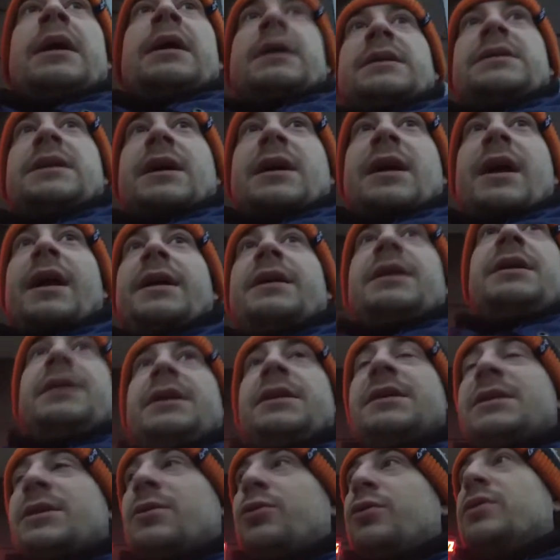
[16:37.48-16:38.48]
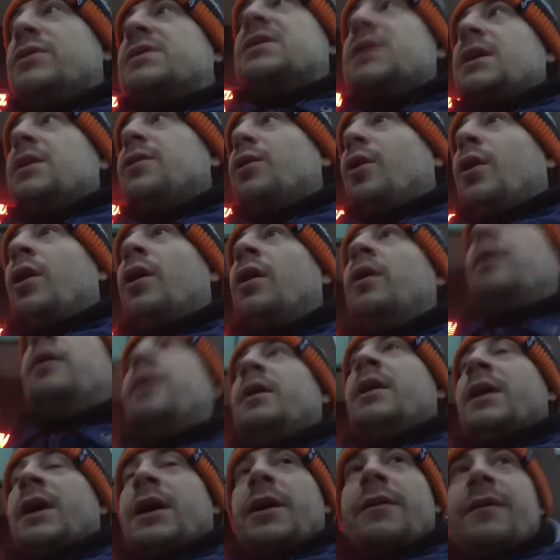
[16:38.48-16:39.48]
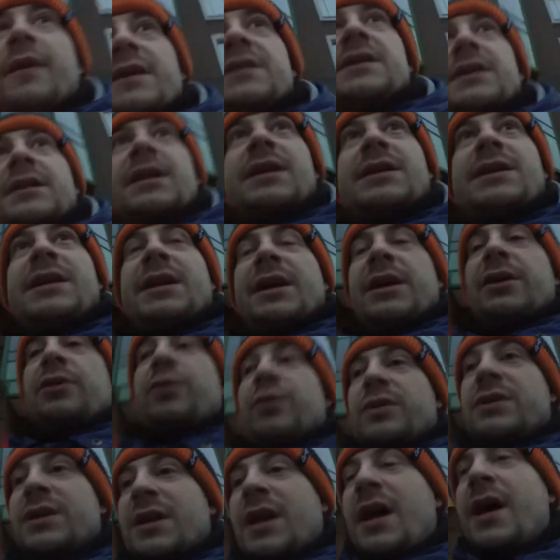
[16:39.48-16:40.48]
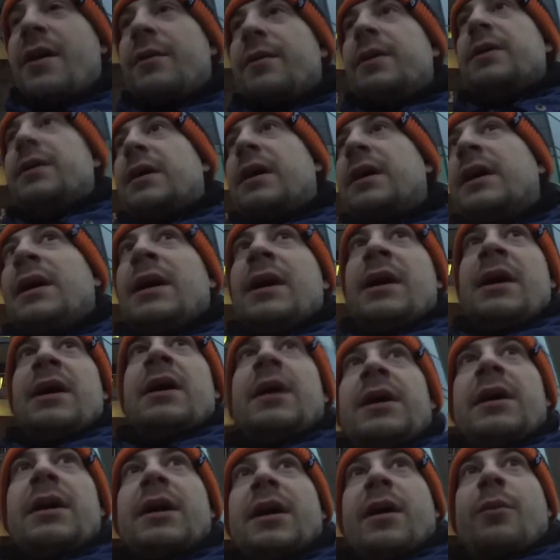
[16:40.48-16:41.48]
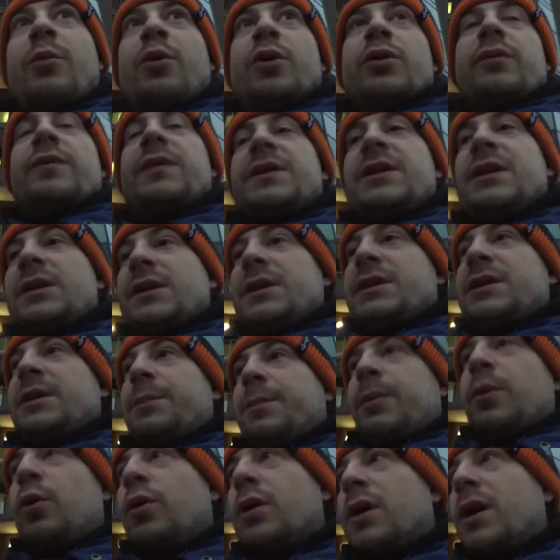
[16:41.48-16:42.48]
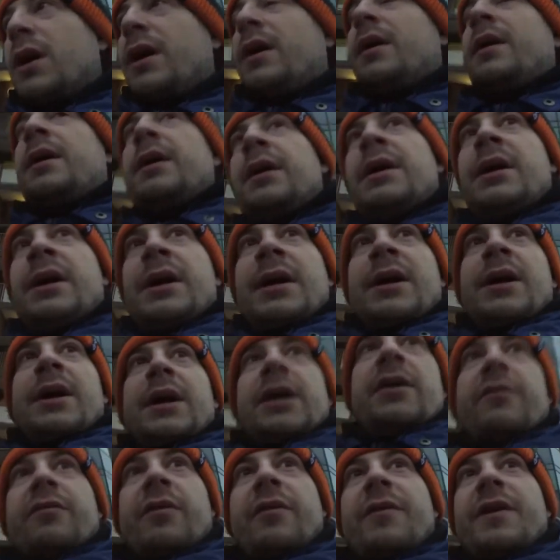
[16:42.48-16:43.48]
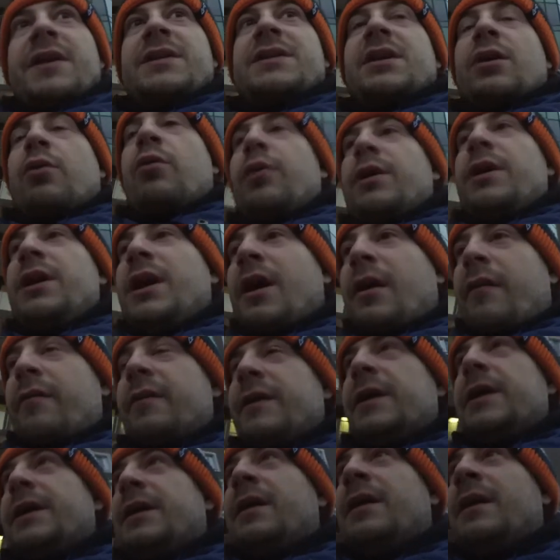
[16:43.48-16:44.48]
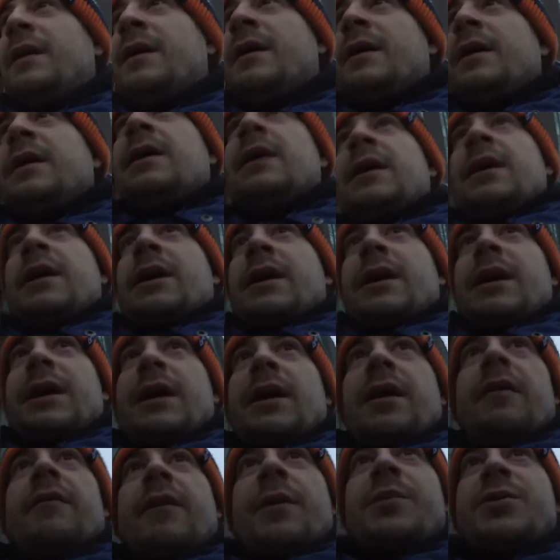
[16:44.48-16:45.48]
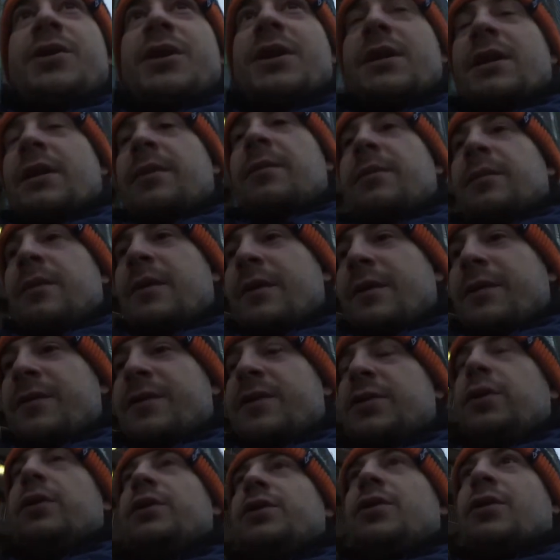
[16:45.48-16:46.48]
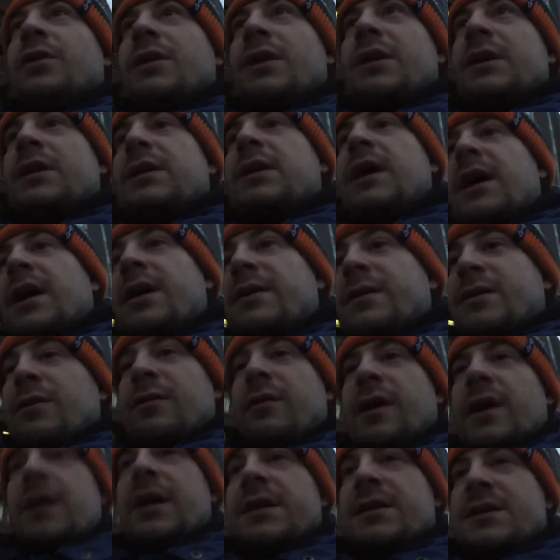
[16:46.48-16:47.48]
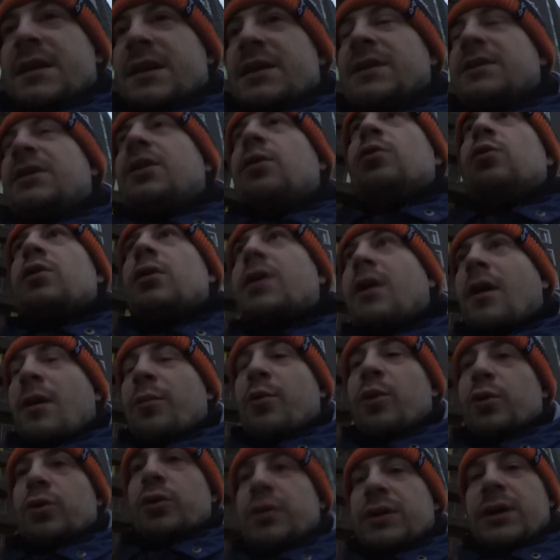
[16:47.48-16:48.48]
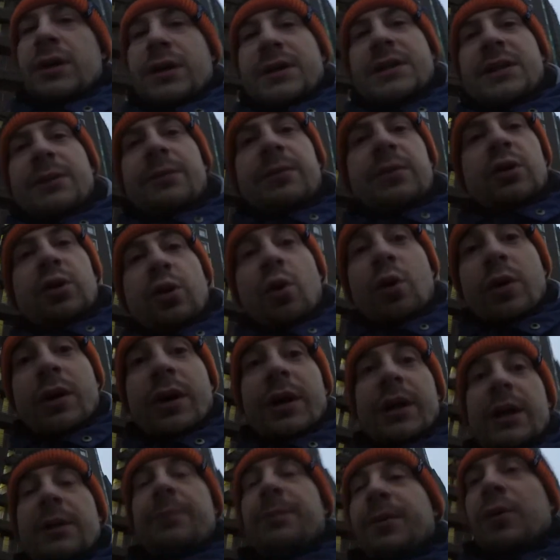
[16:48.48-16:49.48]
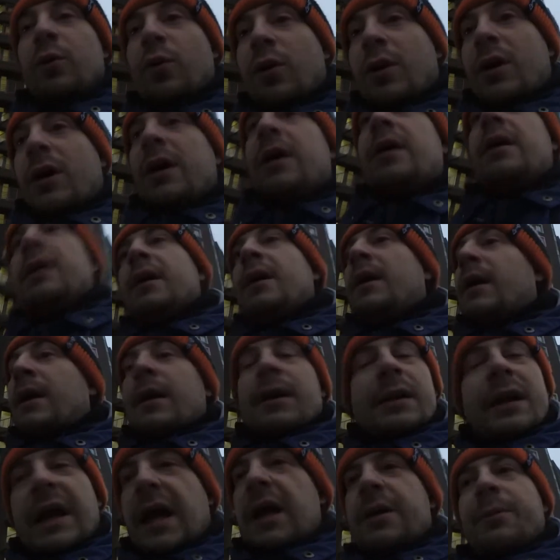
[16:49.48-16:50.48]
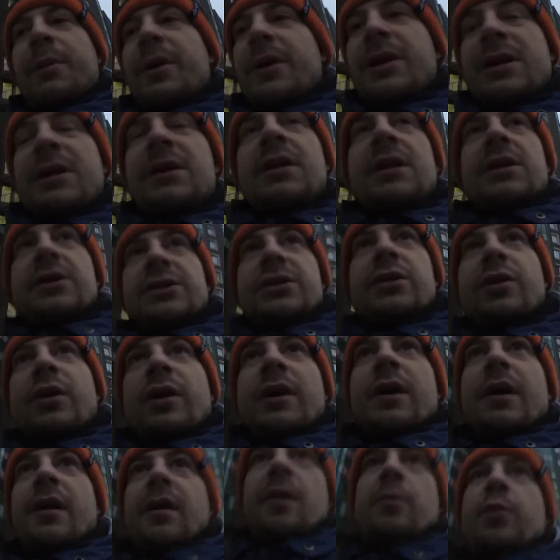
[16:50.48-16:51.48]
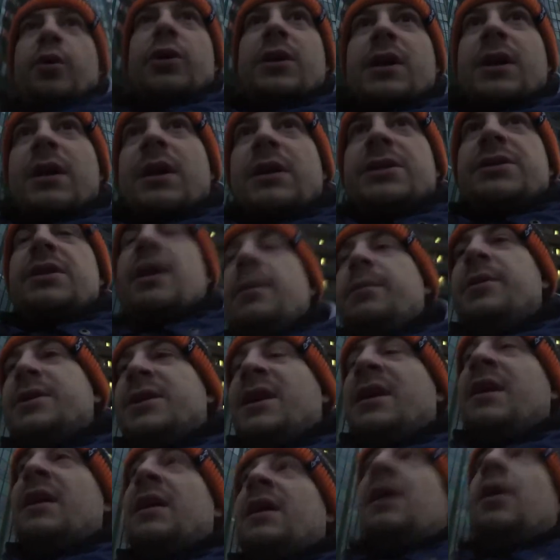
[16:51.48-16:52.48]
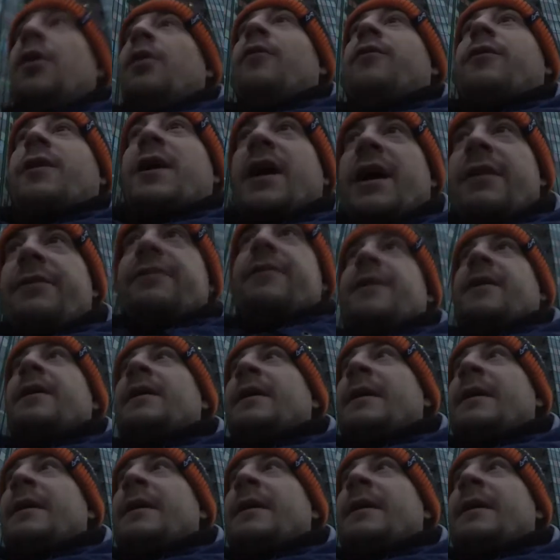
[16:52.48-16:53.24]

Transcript: за крайне низкую цену, и вас это дико не устраивает, и работу вы делаете плохо, и вы весь такой нервный, и вообще там э, все идет не так, все валится из рук, работу делать долго и плохо. Так быть не должно. Работа должна быть в кайф.